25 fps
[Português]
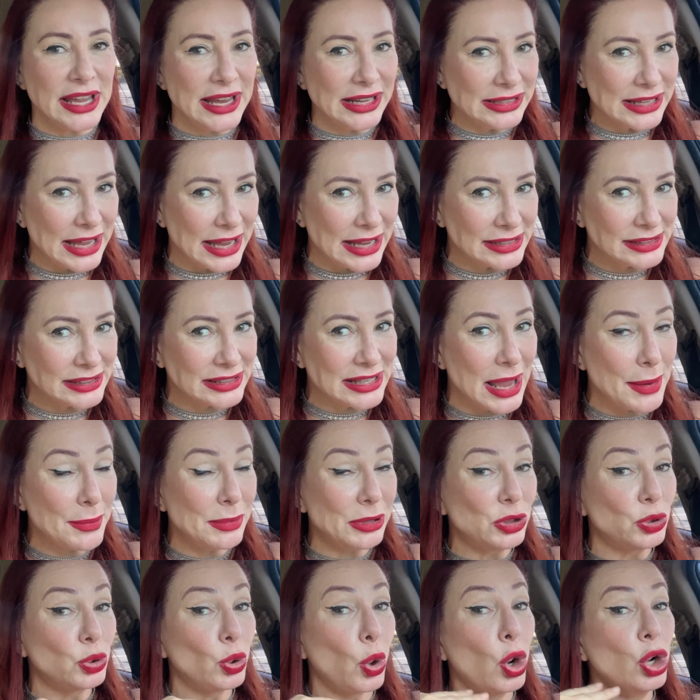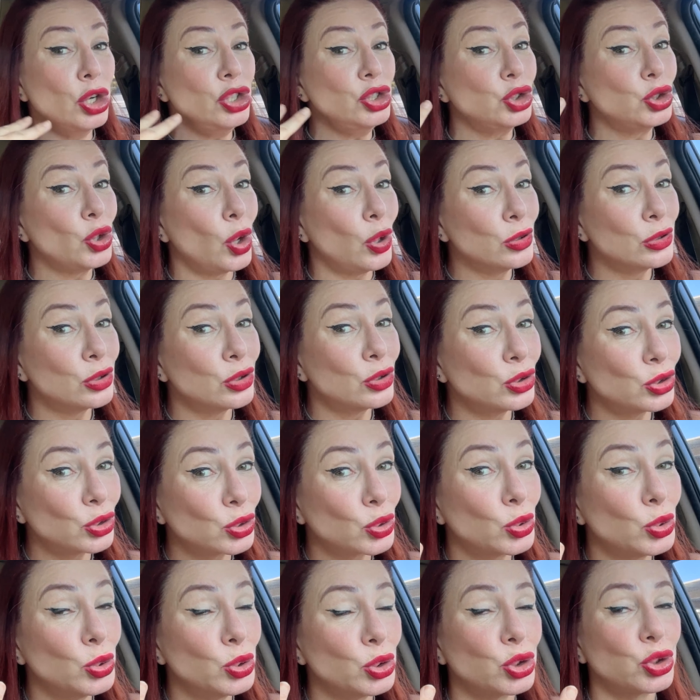ainda recebe dois outros
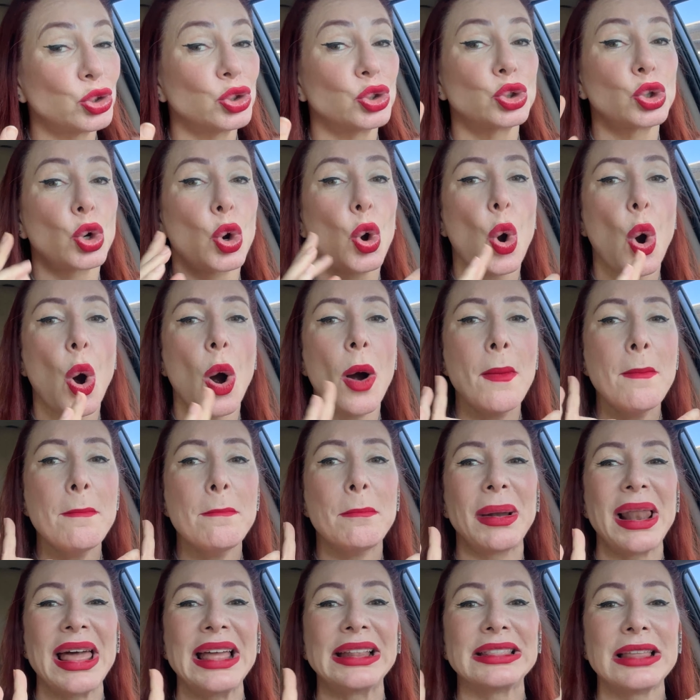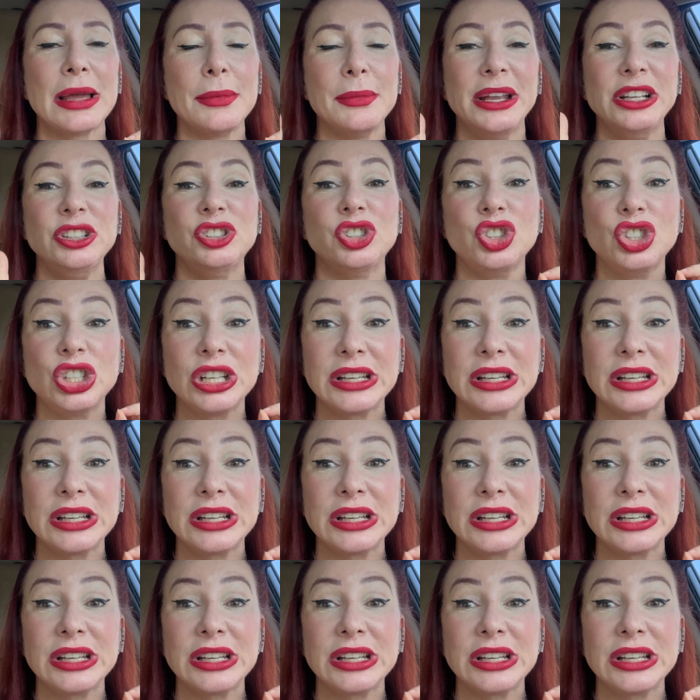cursos completamente de